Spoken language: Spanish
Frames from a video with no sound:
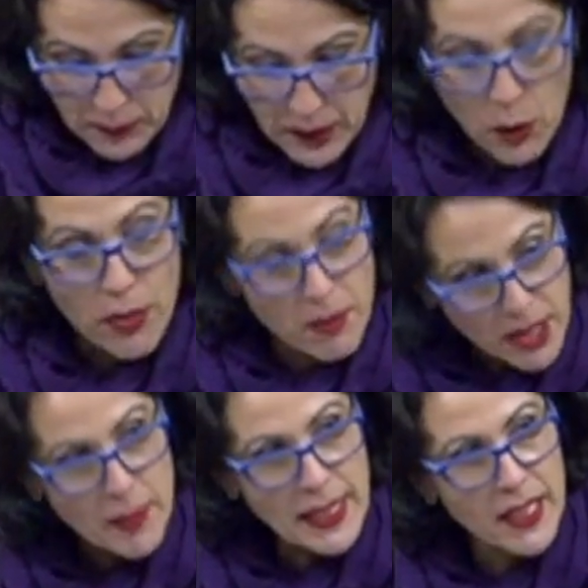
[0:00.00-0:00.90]

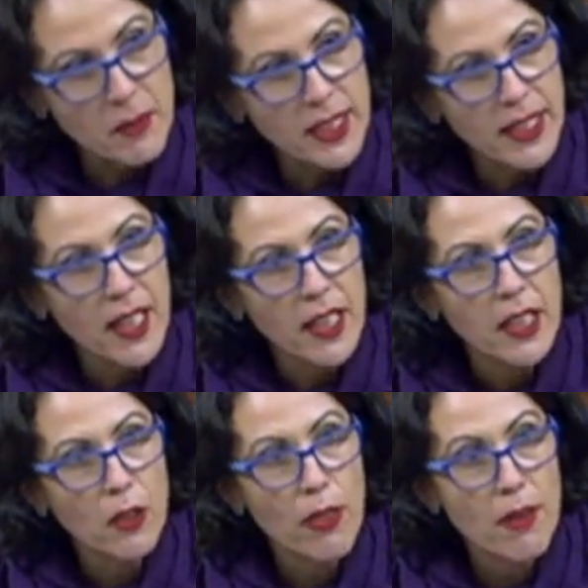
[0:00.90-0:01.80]
Concebida para ser vista
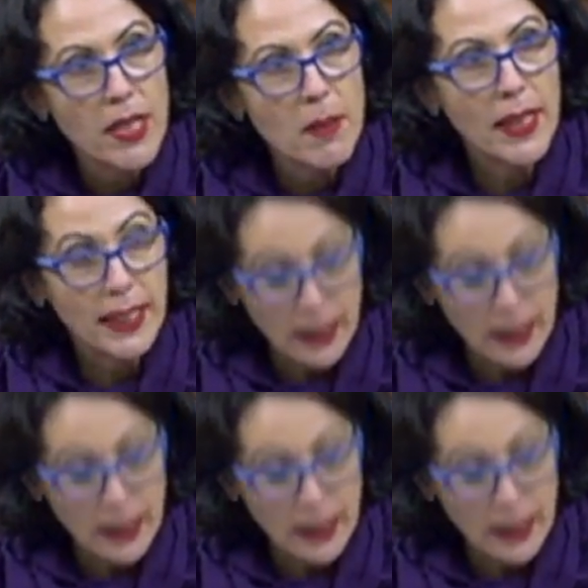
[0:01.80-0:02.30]
y concebida para